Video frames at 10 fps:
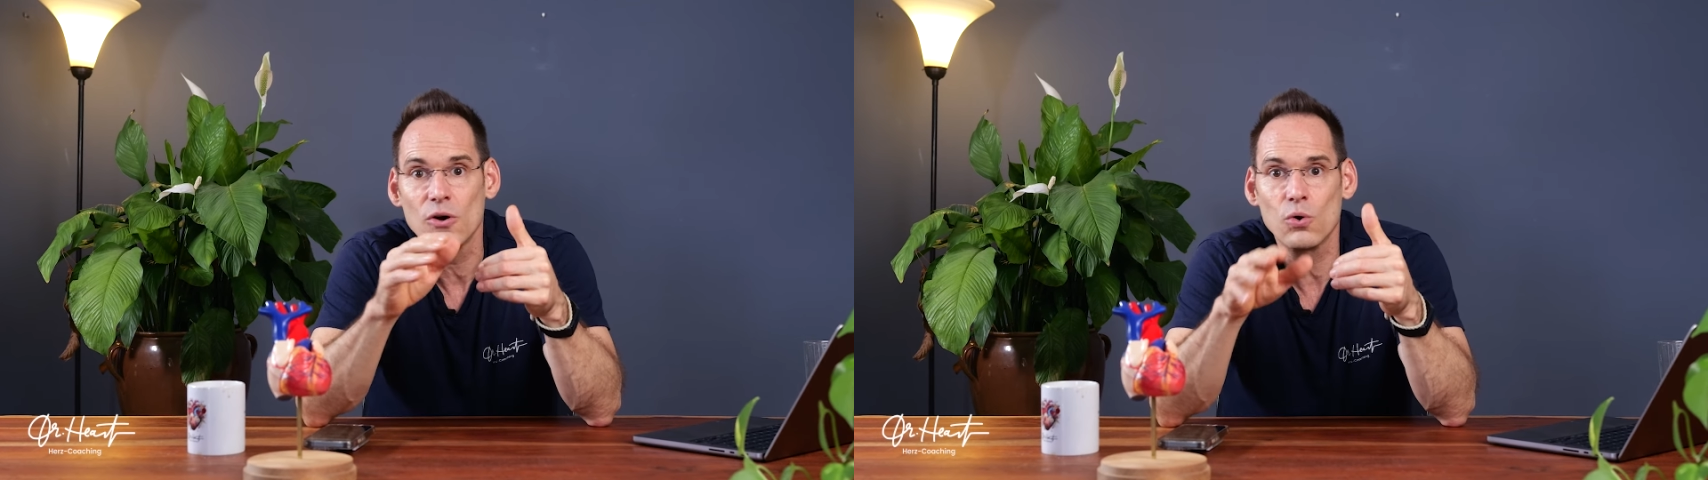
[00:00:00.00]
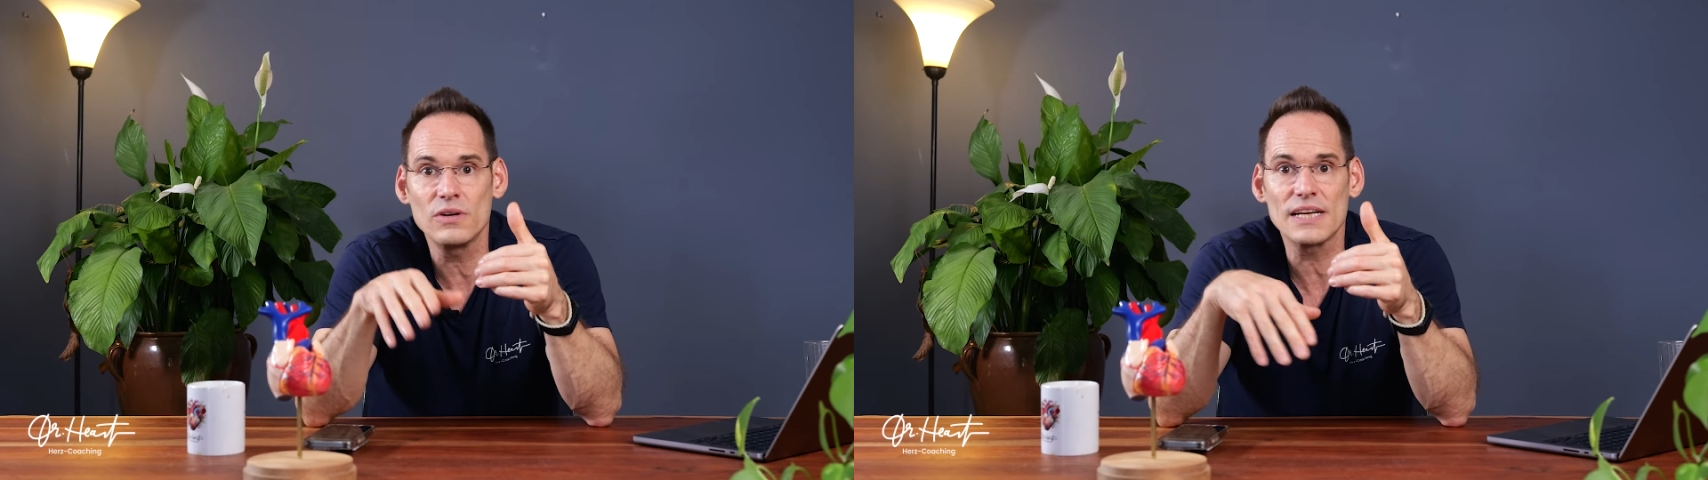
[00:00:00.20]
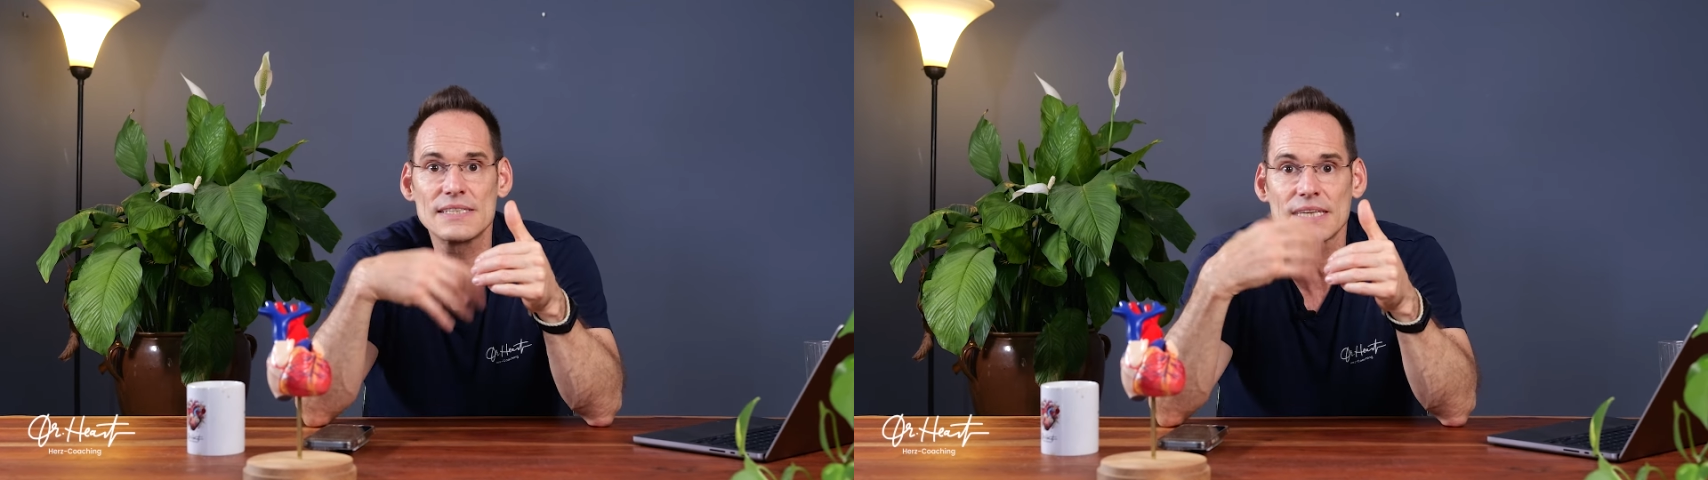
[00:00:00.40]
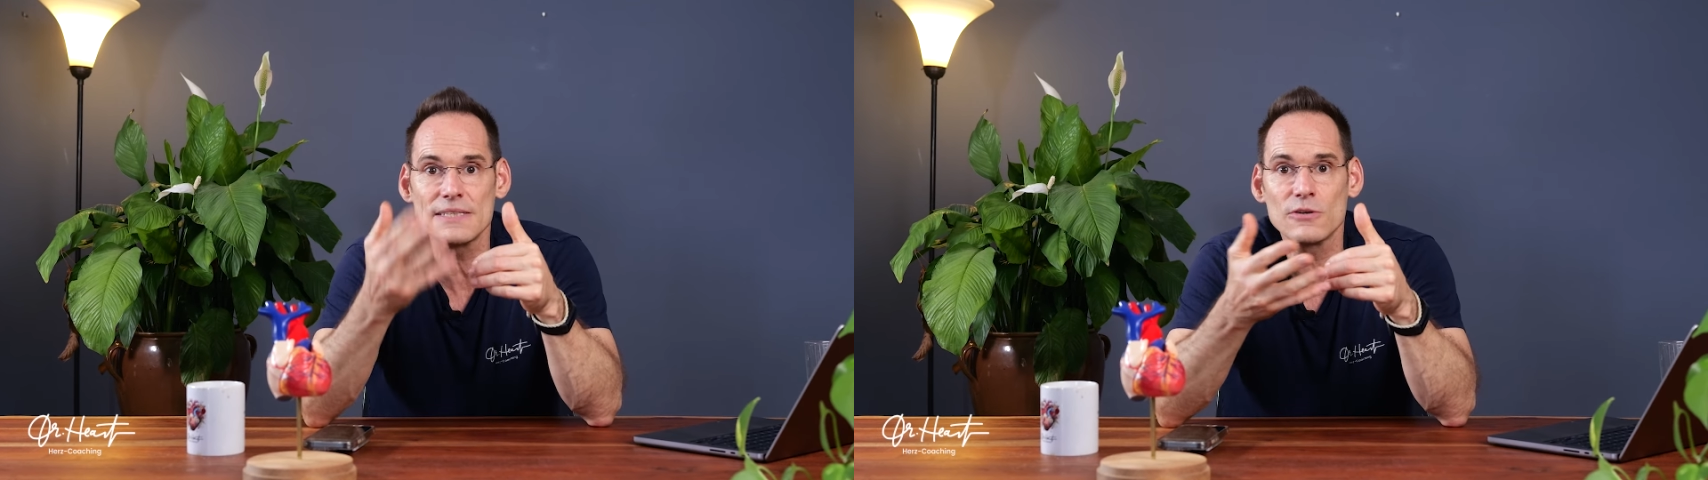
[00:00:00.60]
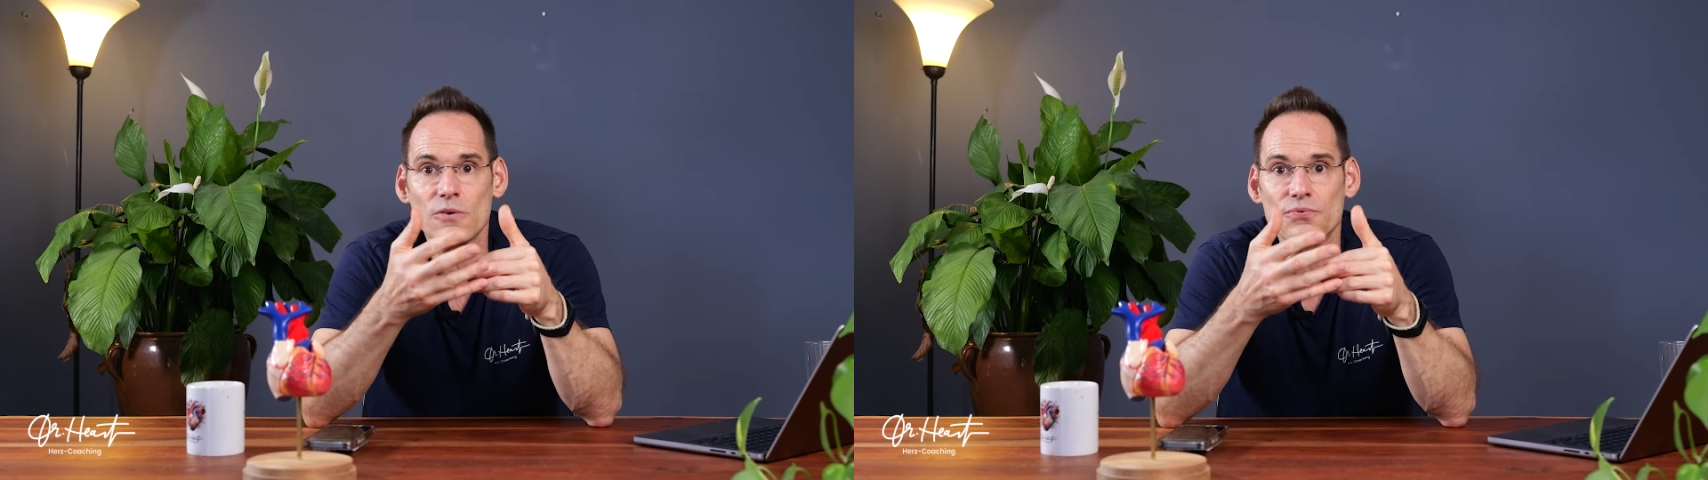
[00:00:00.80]
und das
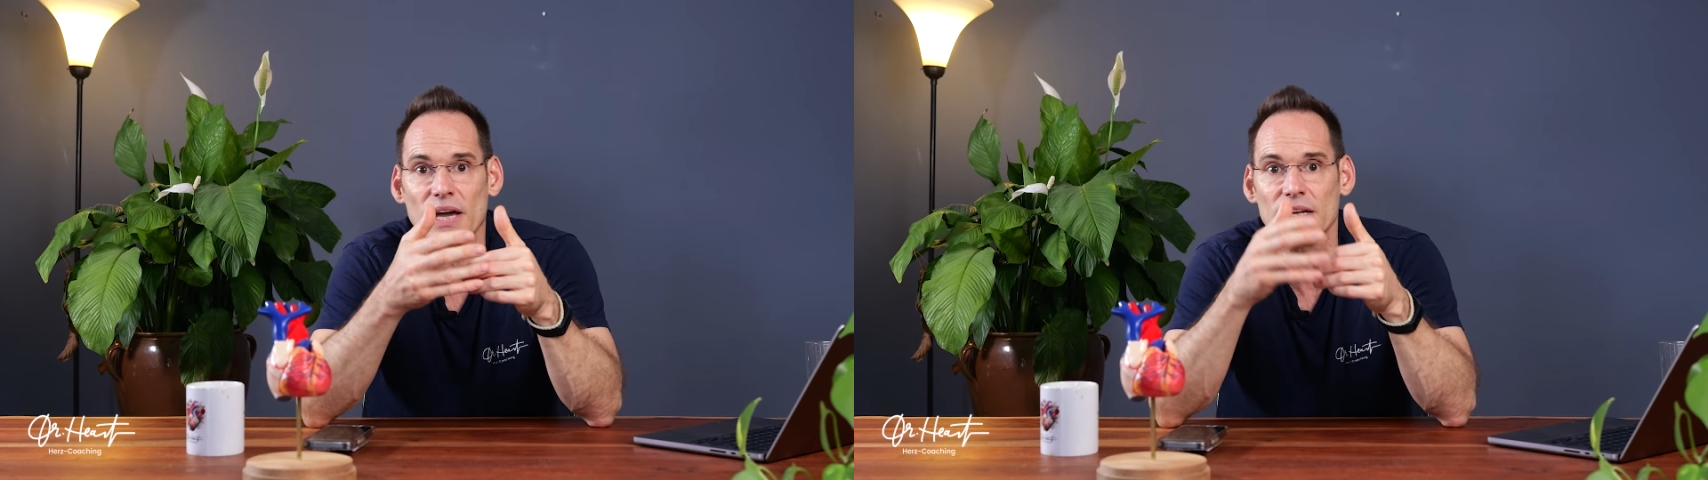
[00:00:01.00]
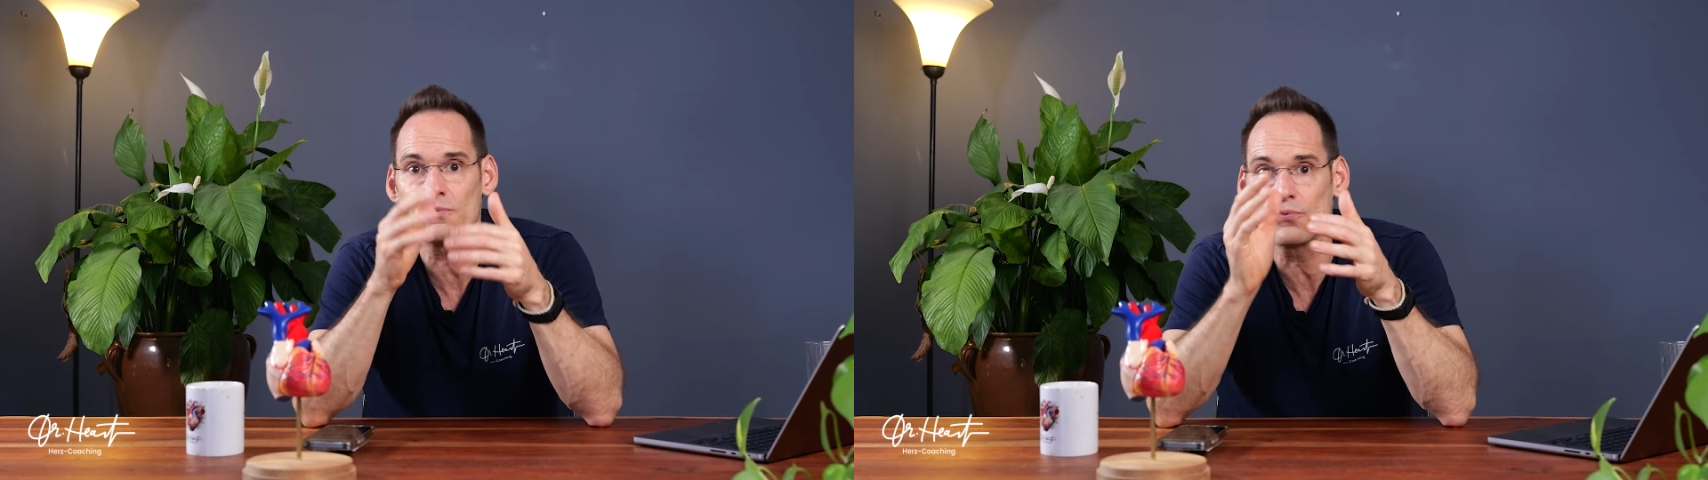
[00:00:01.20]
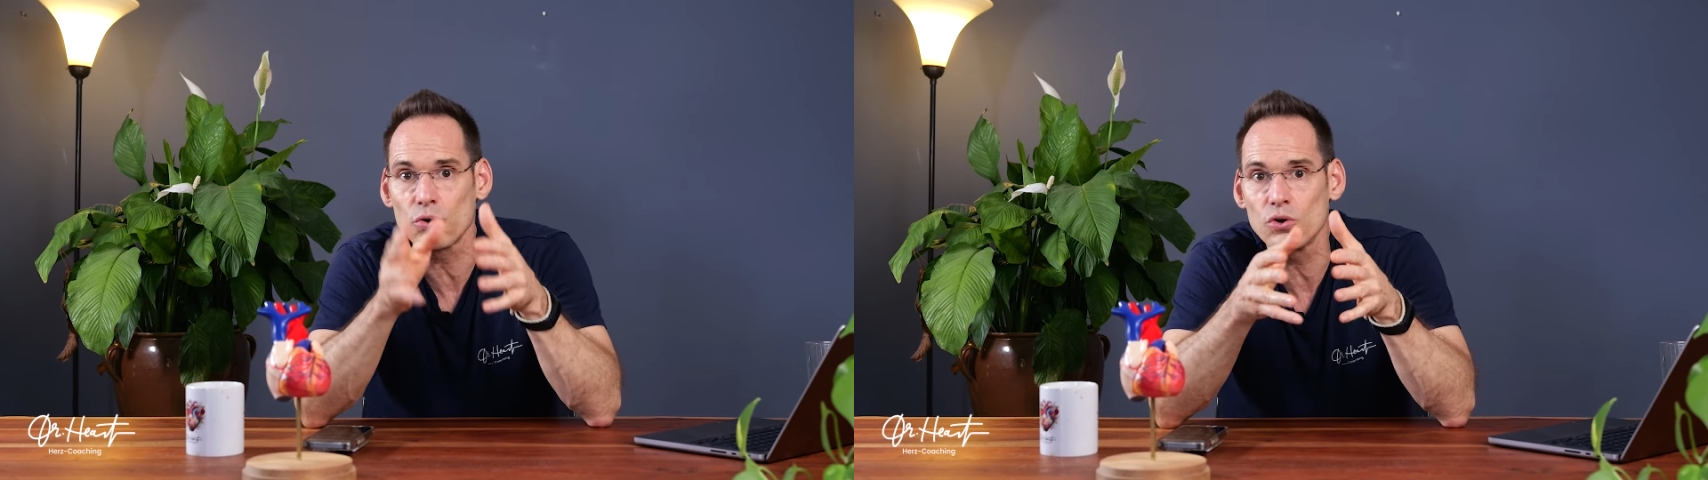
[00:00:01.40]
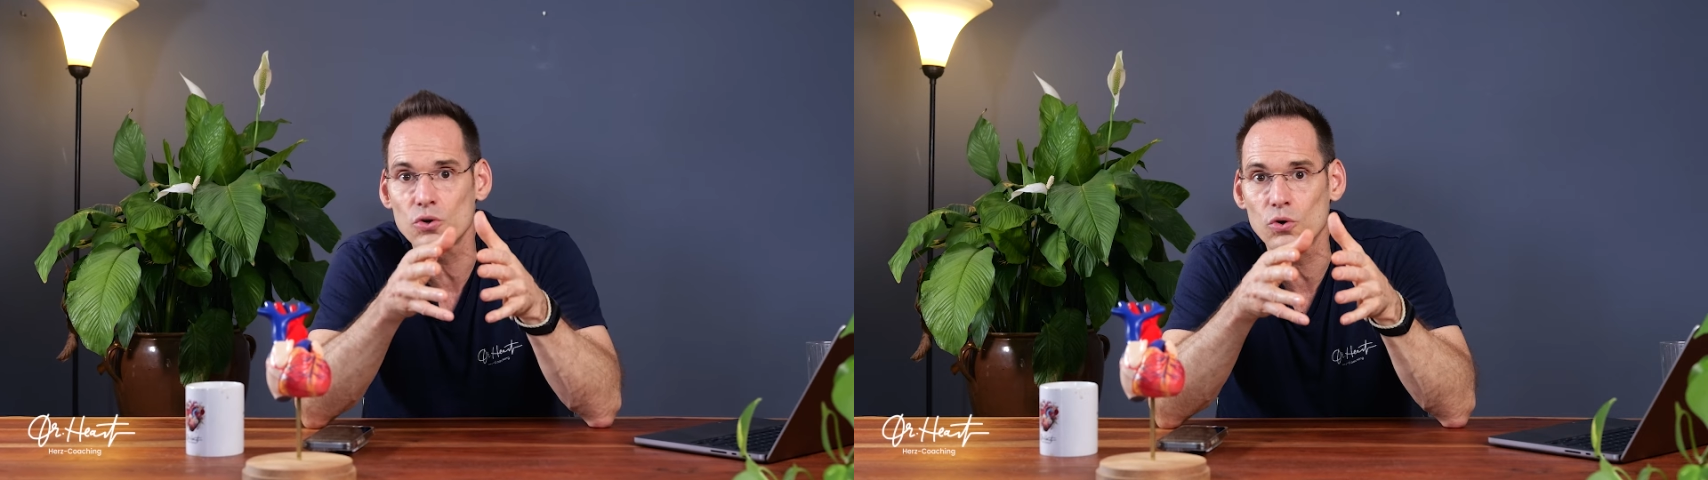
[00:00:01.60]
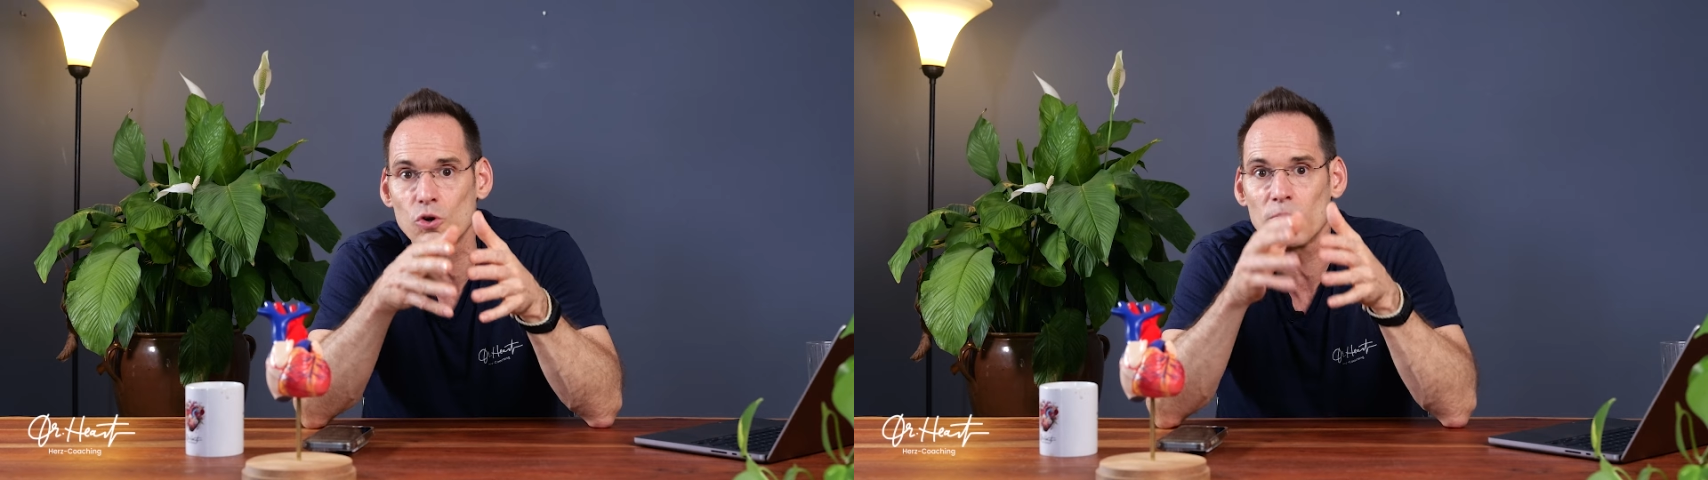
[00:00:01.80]
Risiko für einen frühen
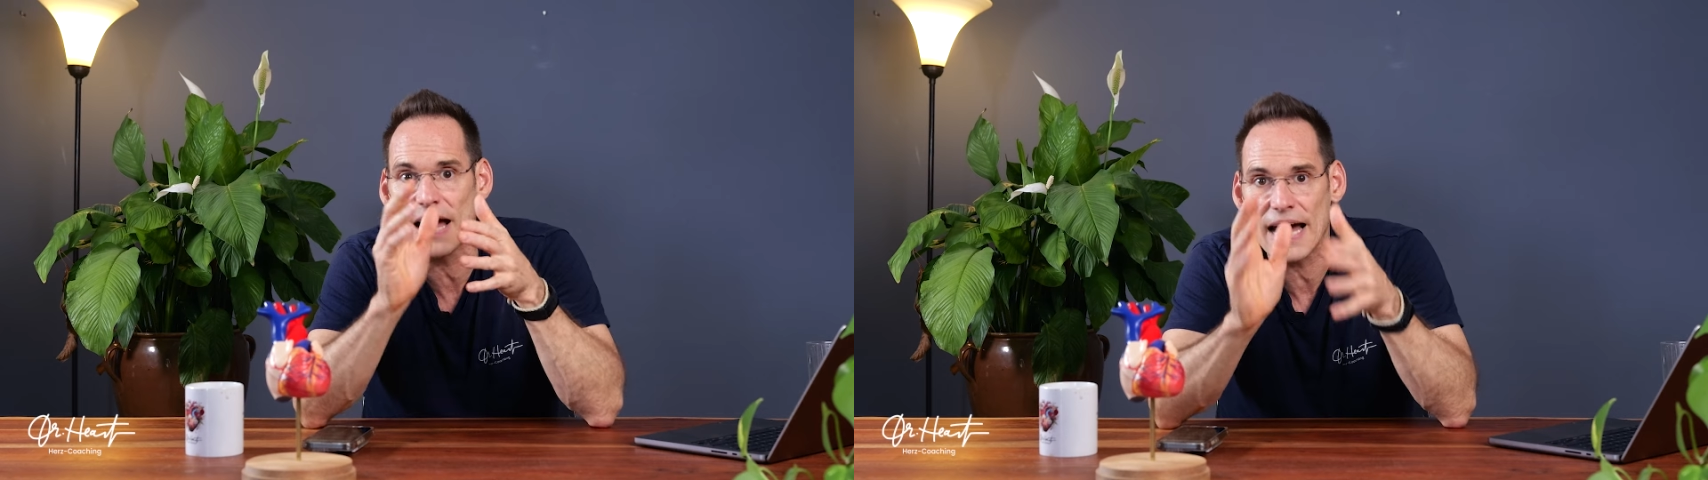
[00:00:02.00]
Tod um